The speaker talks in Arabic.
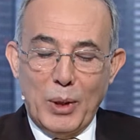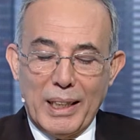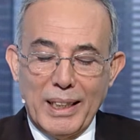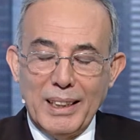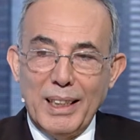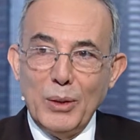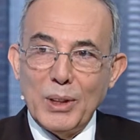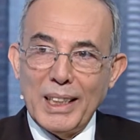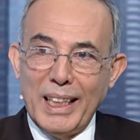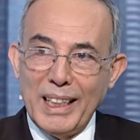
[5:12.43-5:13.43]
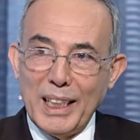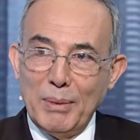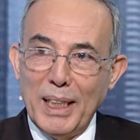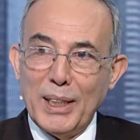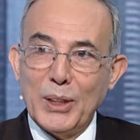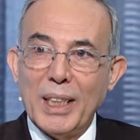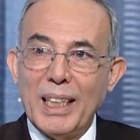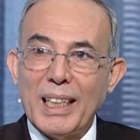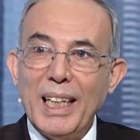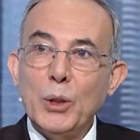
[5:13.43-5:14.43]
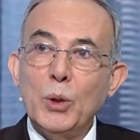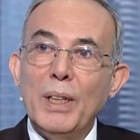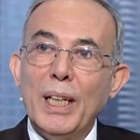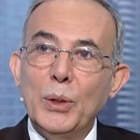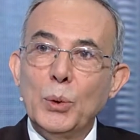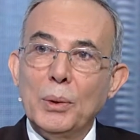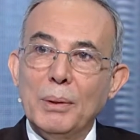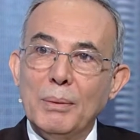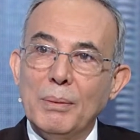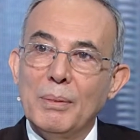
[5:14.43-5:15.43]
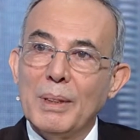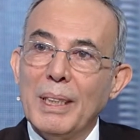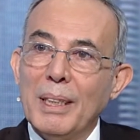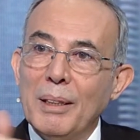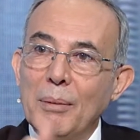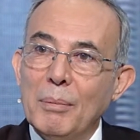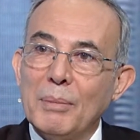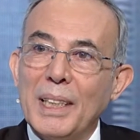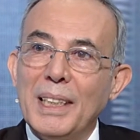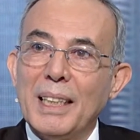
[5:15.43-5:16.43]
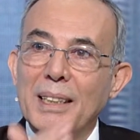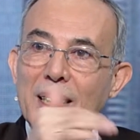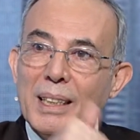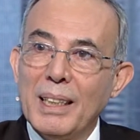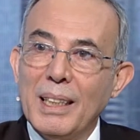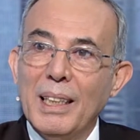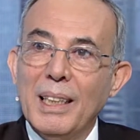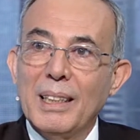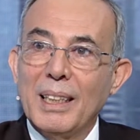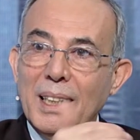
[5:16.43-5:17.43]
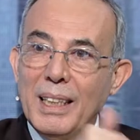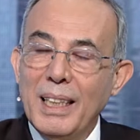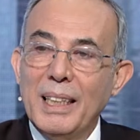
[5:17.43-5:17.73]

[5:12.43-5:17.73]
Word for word: وحركت اللوزه تحريكه بهذا الشكل راح اشوف لها عيون طيات طيات